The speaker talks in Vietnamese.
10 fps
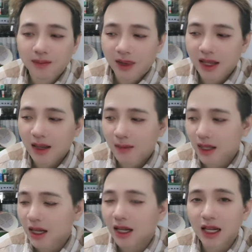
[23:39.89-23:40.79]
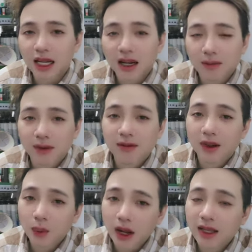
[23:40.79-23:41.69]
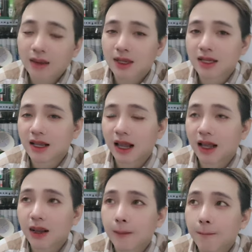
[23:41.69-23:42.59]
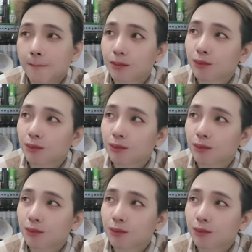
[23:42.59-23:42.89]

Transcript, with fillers: mà khi mà chiếc cảnh nghĩ rằng mình về quê thì mình sẽ um,